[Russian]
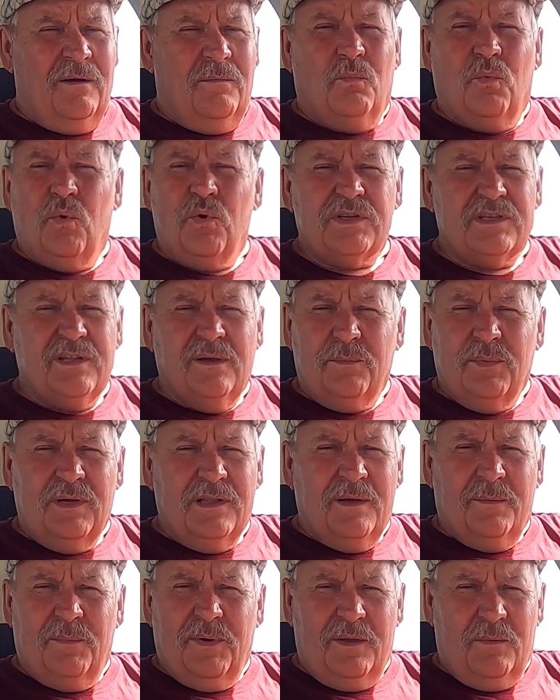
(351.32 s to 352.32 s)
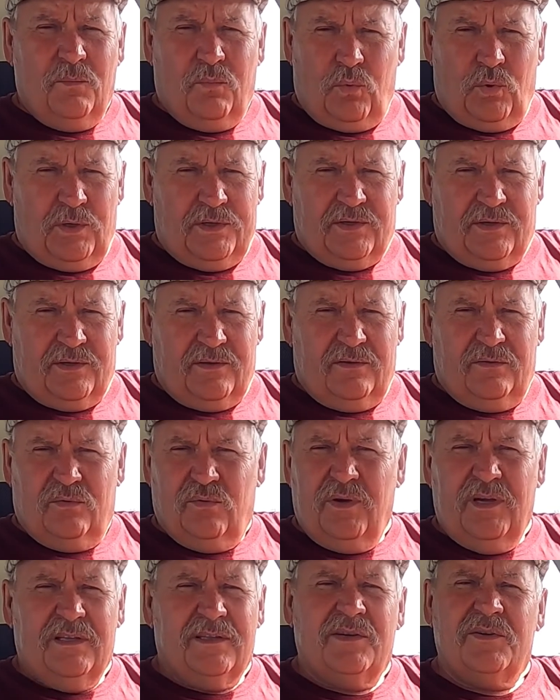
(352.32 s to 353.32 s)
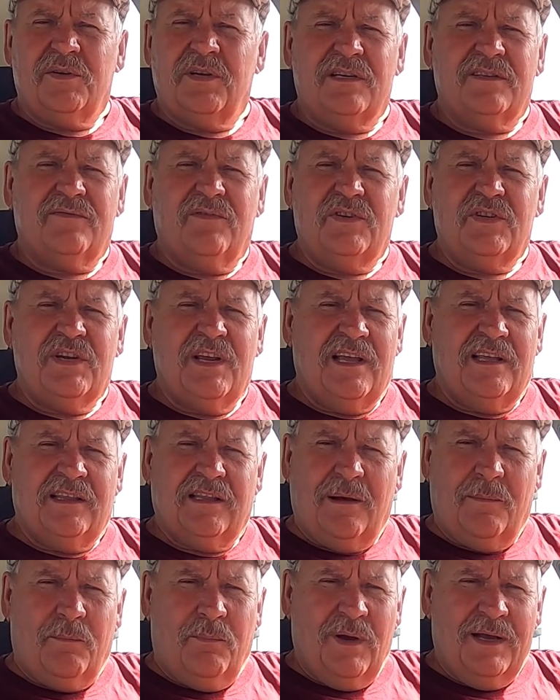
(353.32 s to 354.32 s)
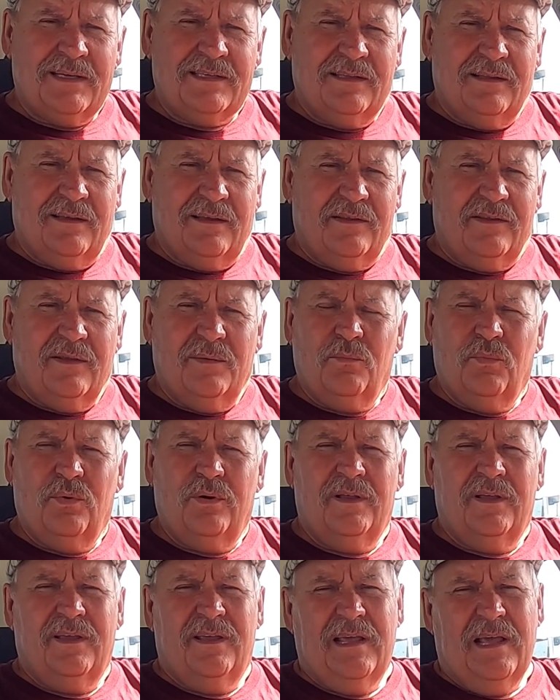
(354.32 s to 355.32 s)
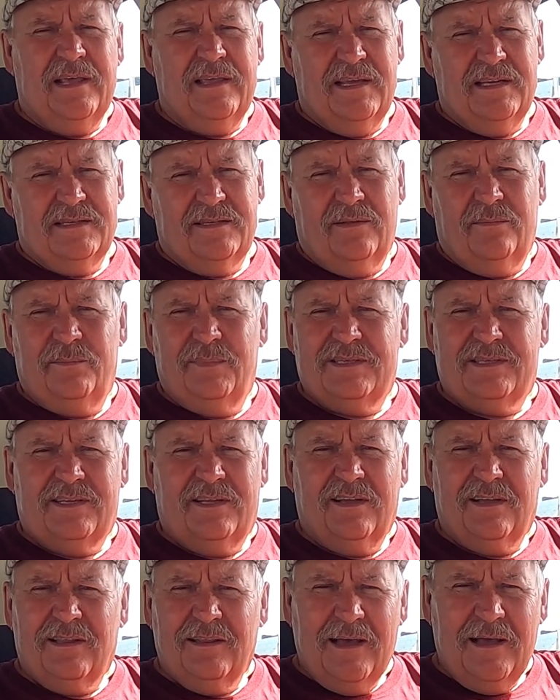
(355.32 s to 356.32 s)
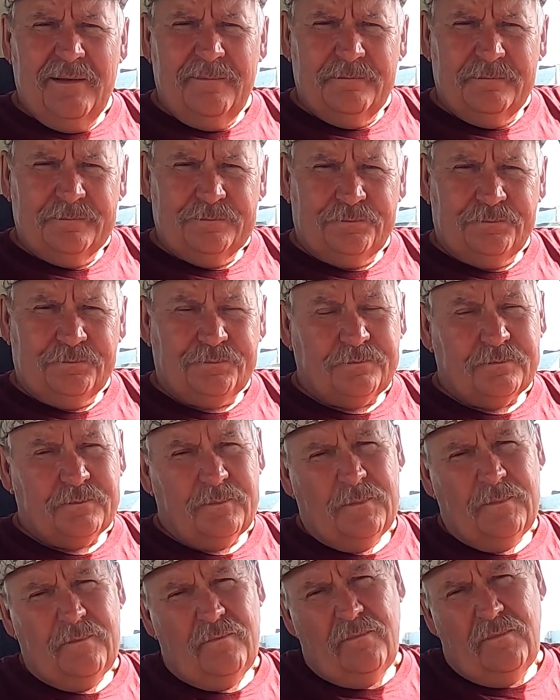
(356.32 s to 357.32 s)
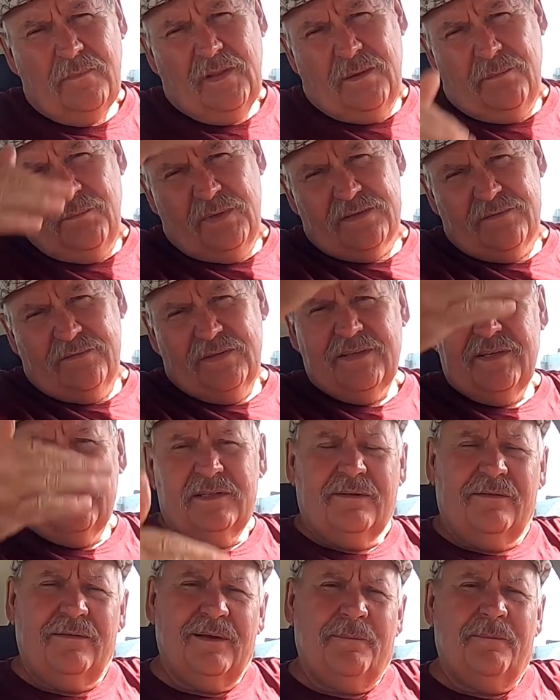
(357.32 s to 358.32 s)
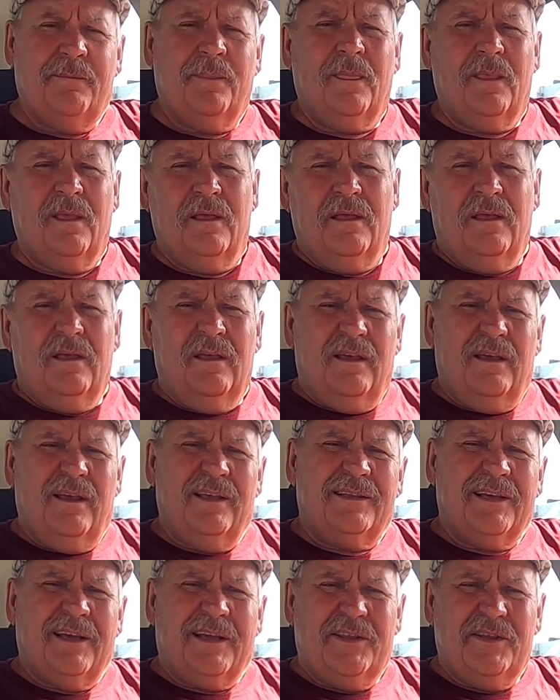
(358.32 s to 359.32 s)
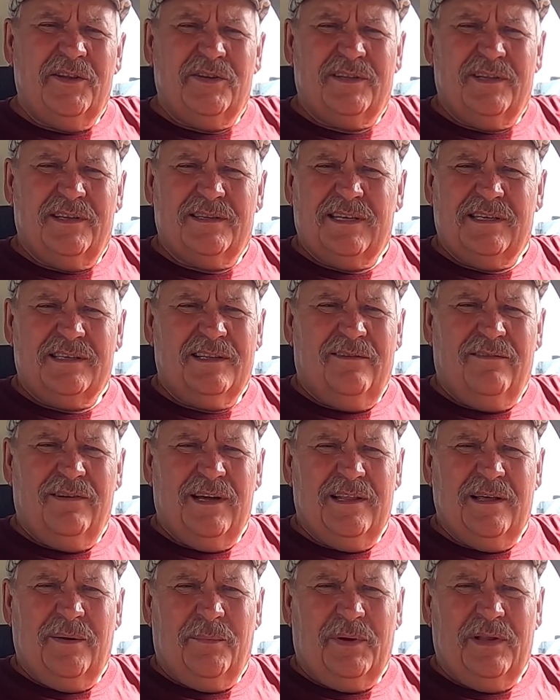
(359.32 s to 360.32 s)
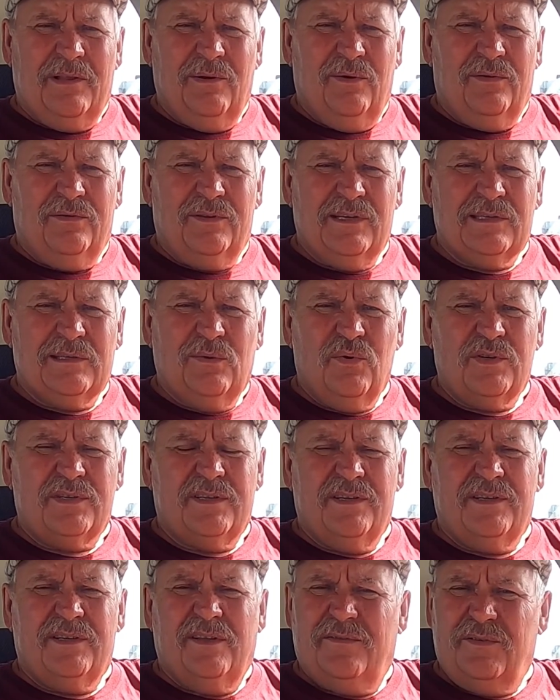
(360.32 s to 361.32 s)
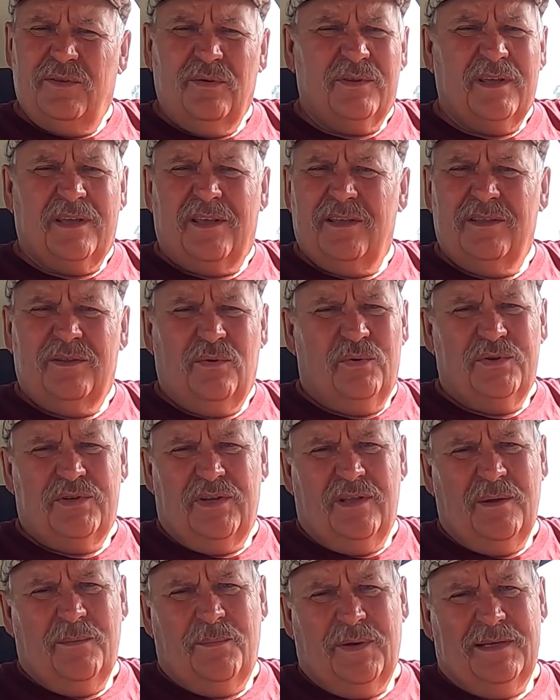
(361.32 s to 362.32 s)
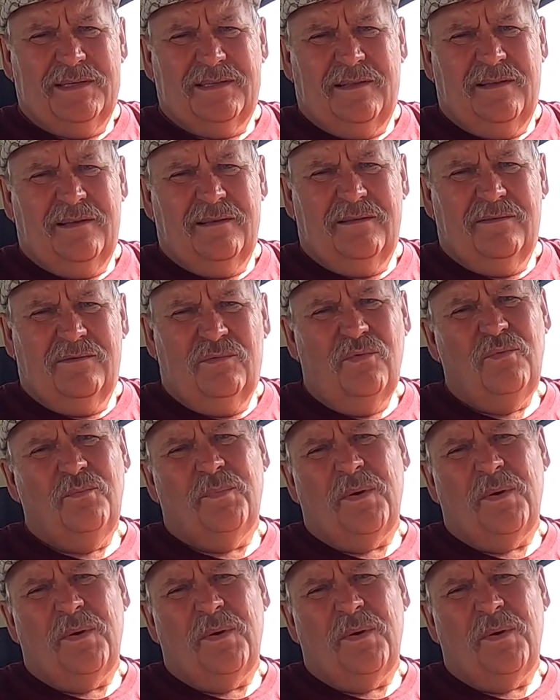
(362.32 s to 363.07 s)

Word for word: Можно было бы и больше, но это чрезвычайно опасно, тем более я ездил без стекла, без вот этого. Это, конечно, создавало определенные сложности, и все-таки это очень опасно. Ну,